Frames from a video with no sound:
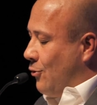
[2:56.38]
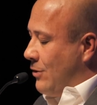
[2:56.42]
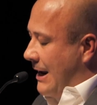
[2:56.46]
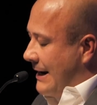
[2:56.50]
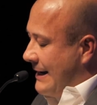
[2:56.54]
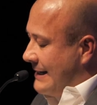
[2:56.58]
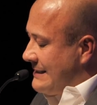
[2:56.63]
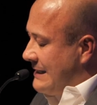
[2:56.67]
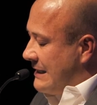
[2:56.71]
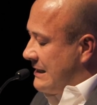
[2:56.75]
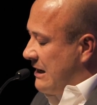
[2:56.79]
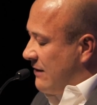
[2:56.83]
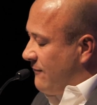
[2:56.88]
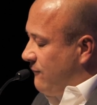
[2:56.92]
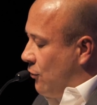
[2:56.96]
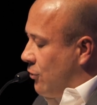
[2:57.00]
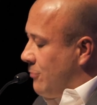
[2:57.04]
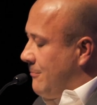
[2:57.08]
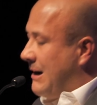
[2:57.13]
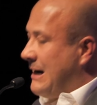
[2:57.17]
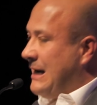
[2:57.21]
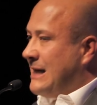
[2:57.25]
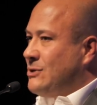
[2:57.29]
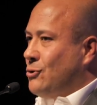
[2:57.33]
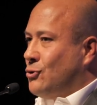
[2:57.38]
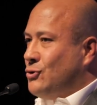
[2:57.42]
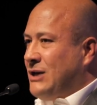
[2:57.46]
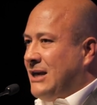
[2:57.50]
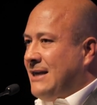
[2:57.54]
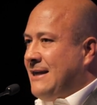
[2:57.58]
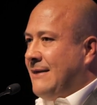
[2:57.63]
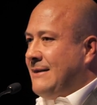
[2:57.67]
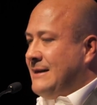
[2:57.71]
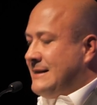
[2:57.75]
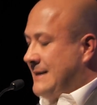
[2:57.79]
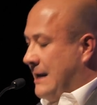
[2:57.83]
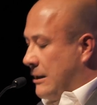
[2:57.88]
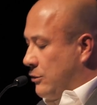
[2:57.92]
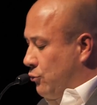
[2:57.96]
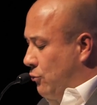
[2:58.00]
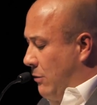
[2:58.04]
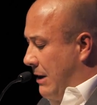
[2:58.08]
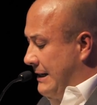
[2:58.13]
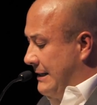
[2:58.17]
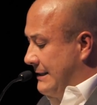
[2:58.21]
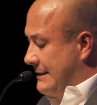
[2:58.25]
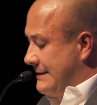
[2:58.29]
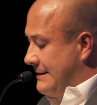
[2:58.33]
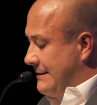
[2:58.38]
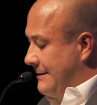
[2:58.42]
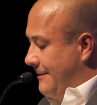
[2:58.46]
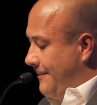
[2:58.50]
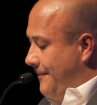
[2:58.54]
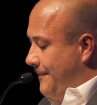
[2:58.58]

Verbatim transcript: con la que se transforman las sociedades actuales.